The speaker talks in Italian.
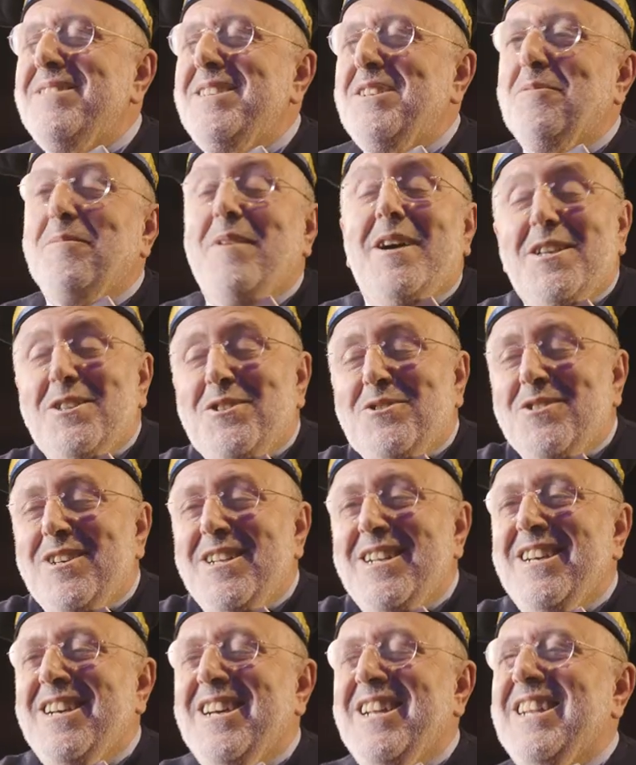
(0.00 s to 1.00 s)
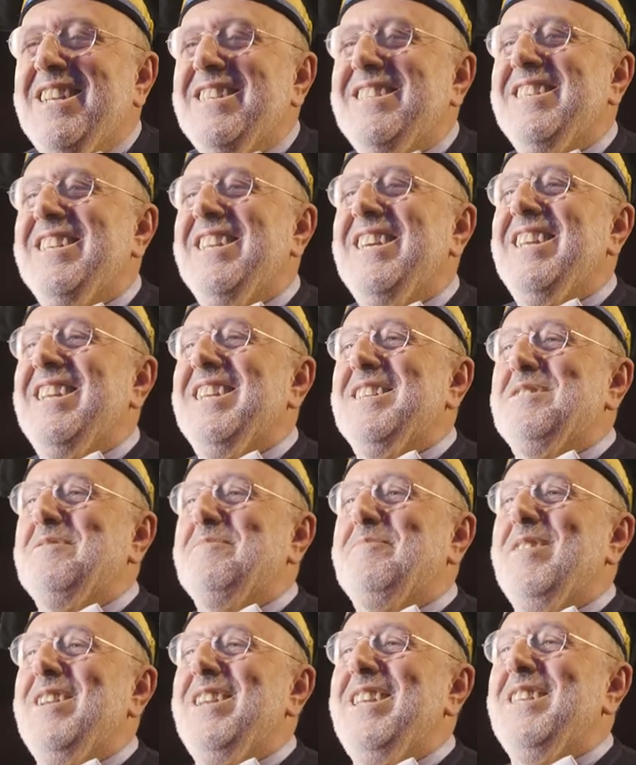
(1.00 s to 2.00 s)
in omaggio alla, alla sirena
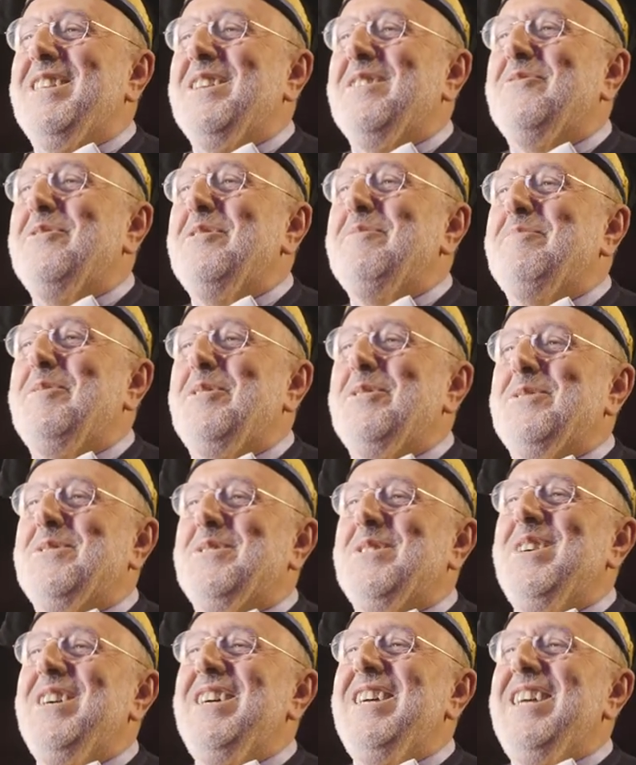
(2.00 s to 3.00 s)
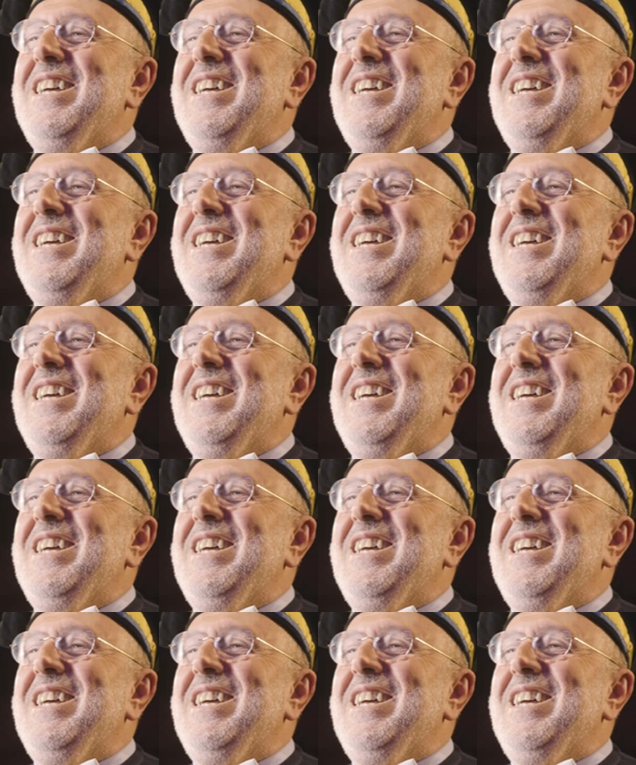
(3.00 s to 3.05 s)
seppellita in quel posto,